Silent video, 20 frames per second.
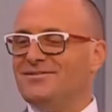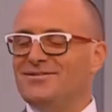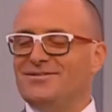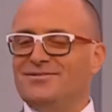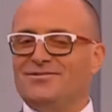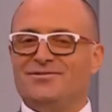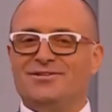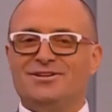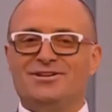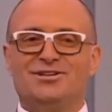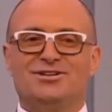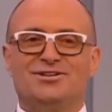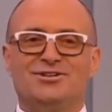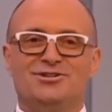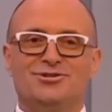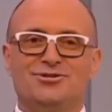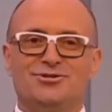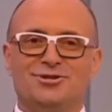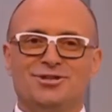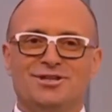Fez-se
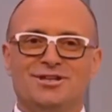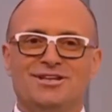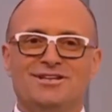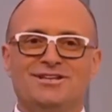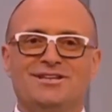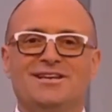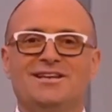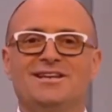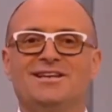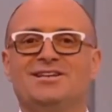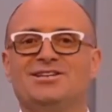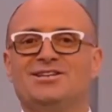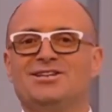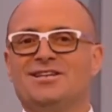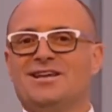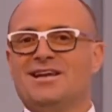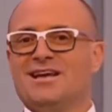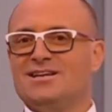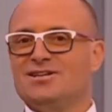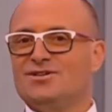justiça e, neste
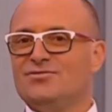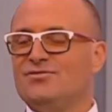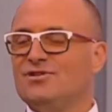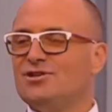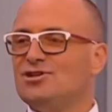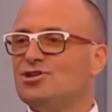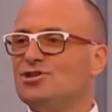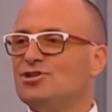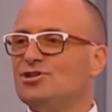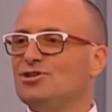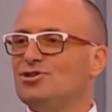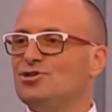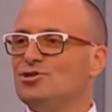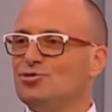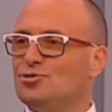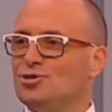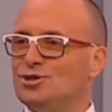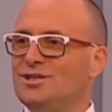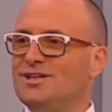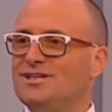caso, fez-se
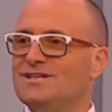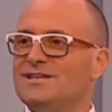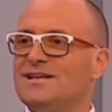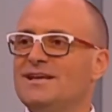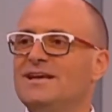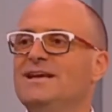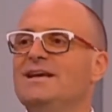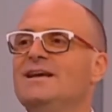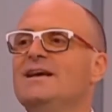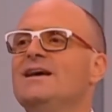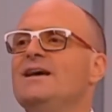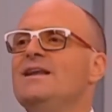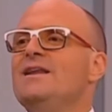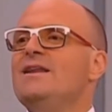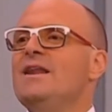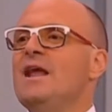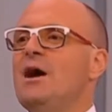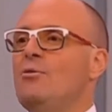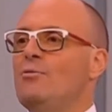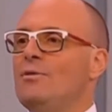justiça
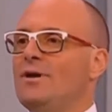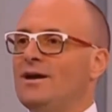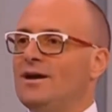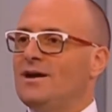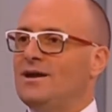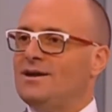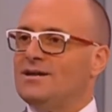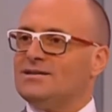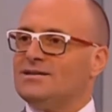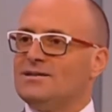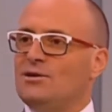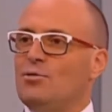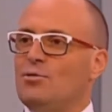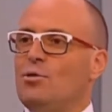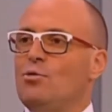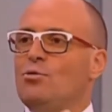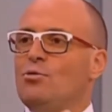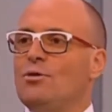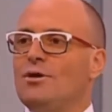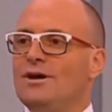não em relação a
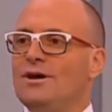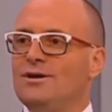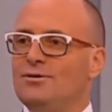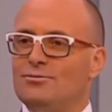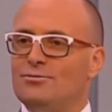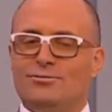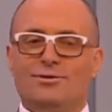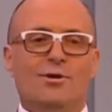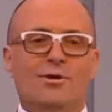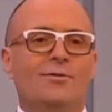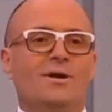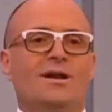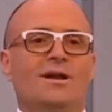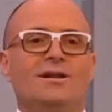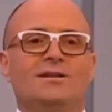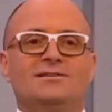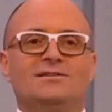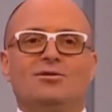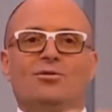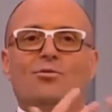um rico, não em
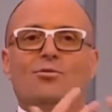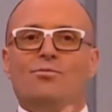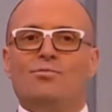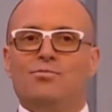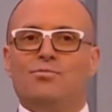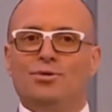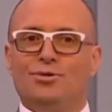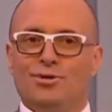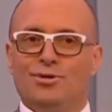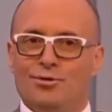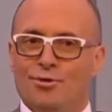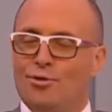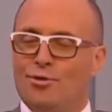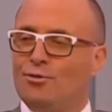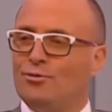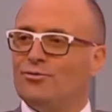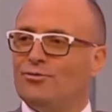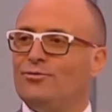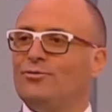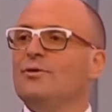relação a um
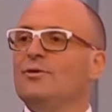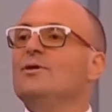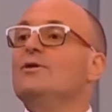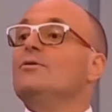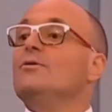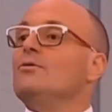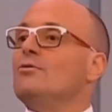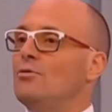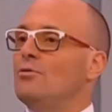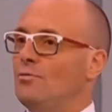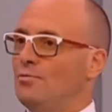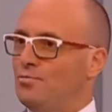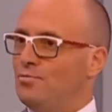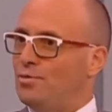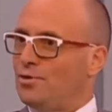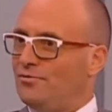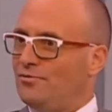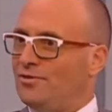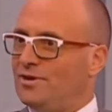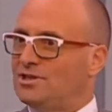poderoso, como
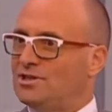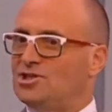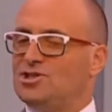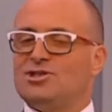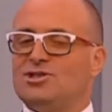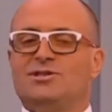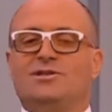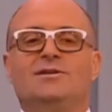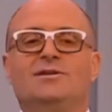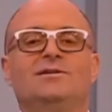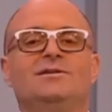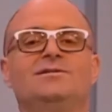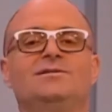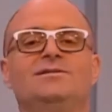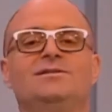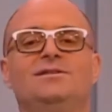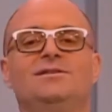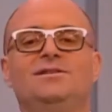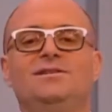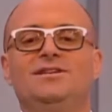por vezes eh,
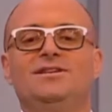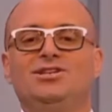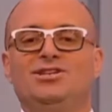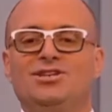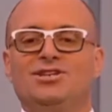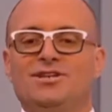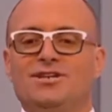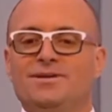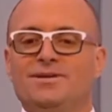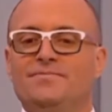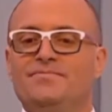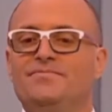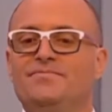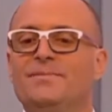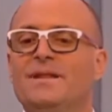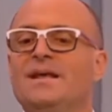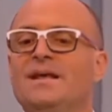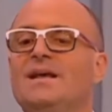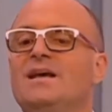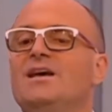se diz que
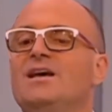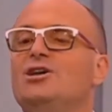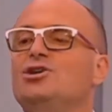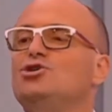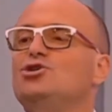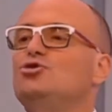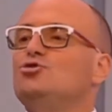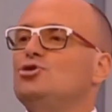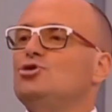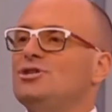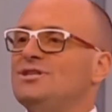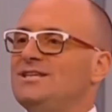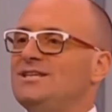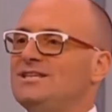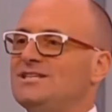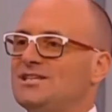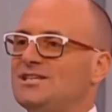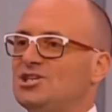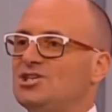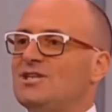a
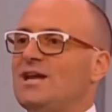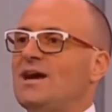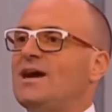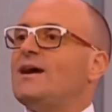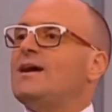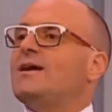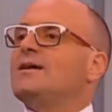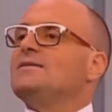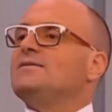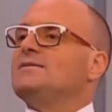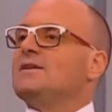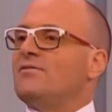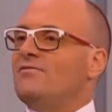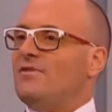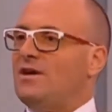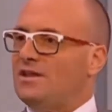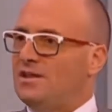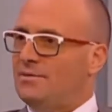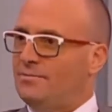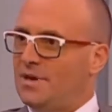justiça está
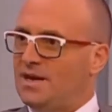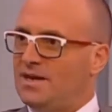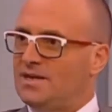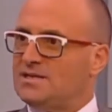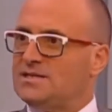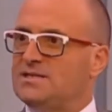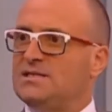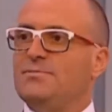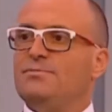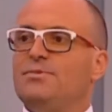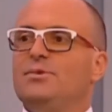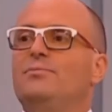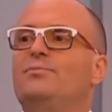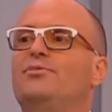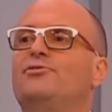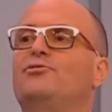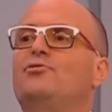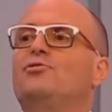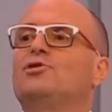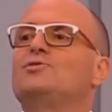reservada para esse tipo de
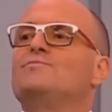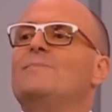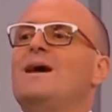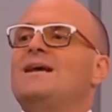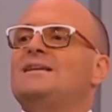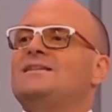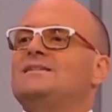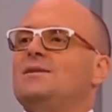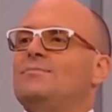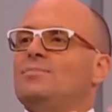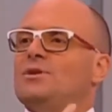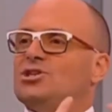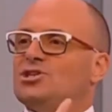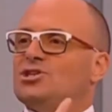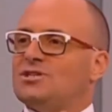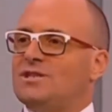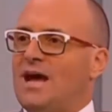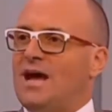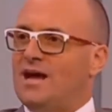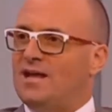pessoas mais
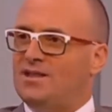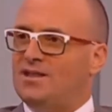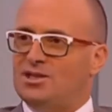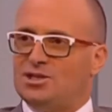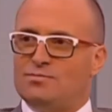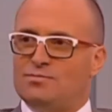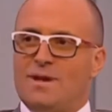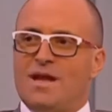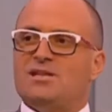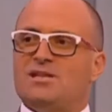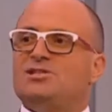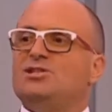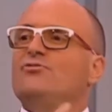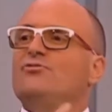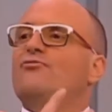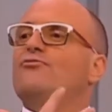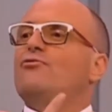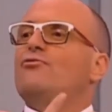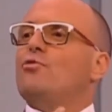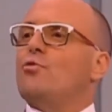abastadas, mais
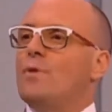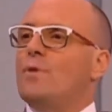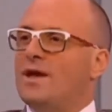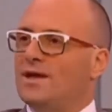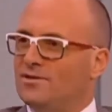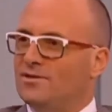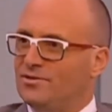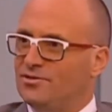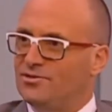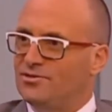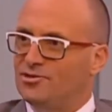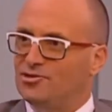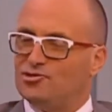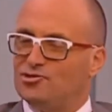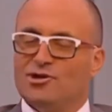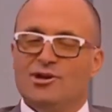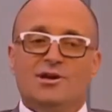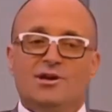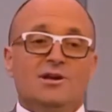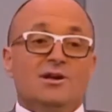influentes
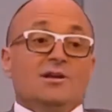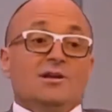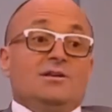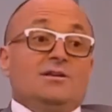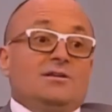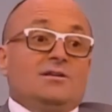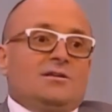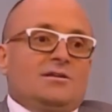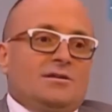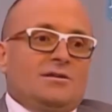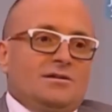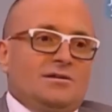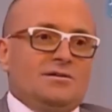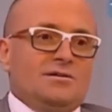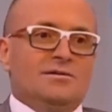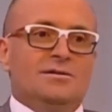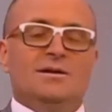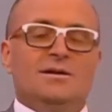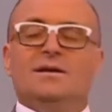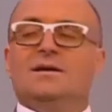e
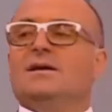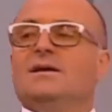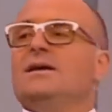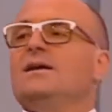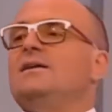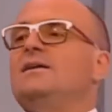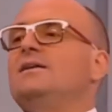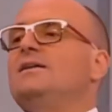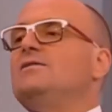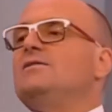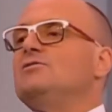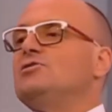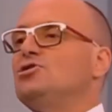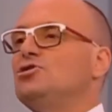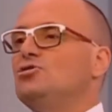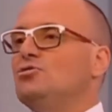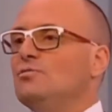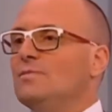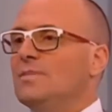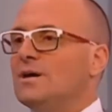que aqueles
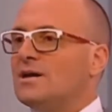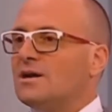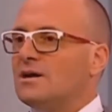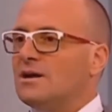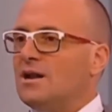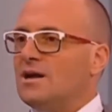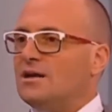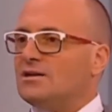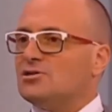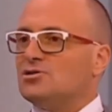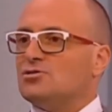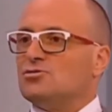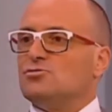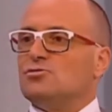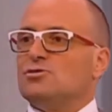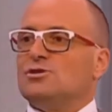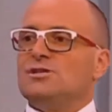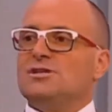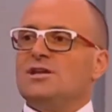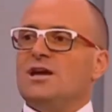de uma classe
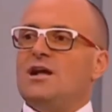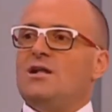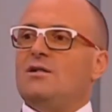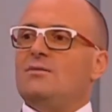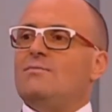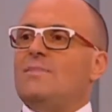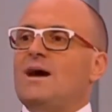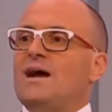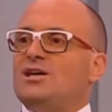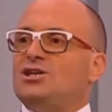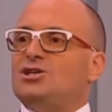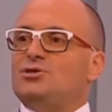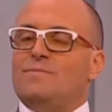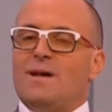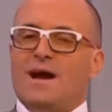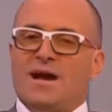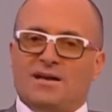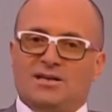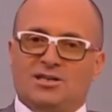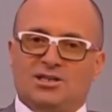social mais
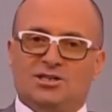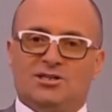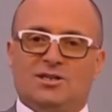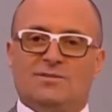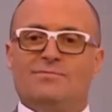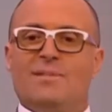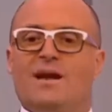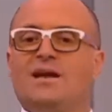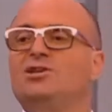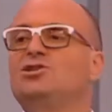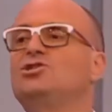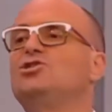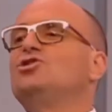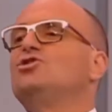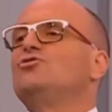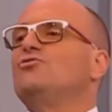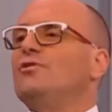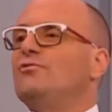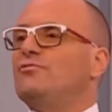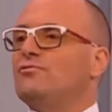baixa, mais
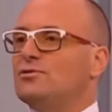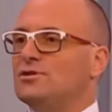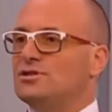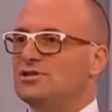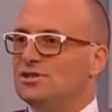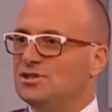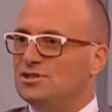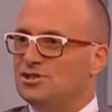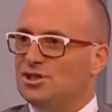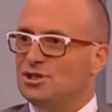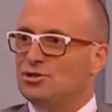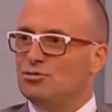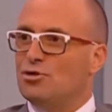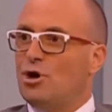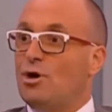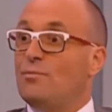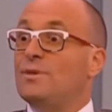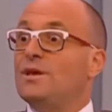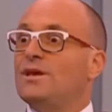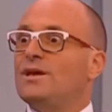desfavorecidos
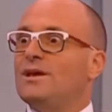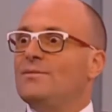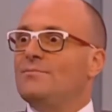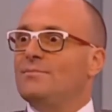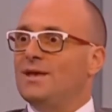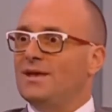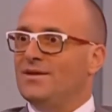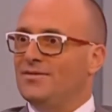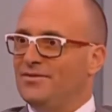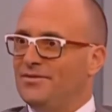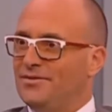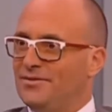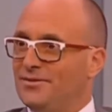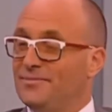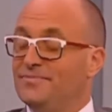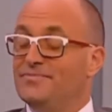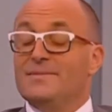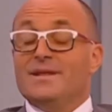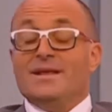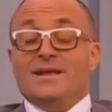economicamente. Era o caso, não
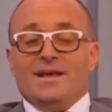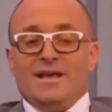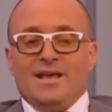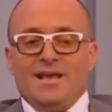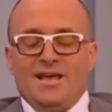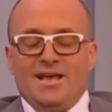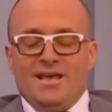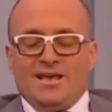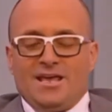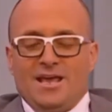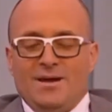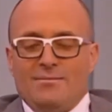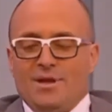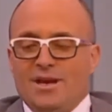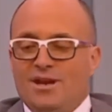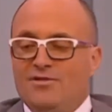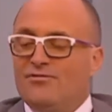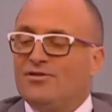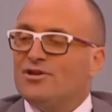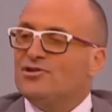é? e que é
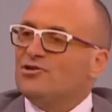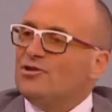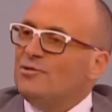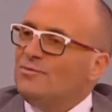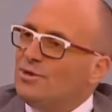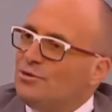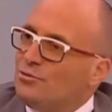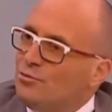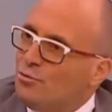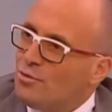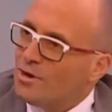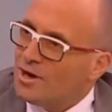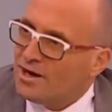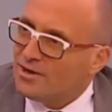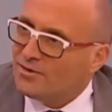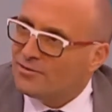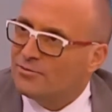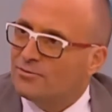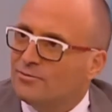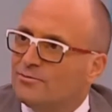manifestamente muito... o
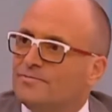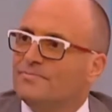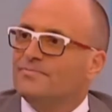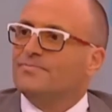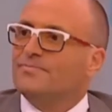caso. É?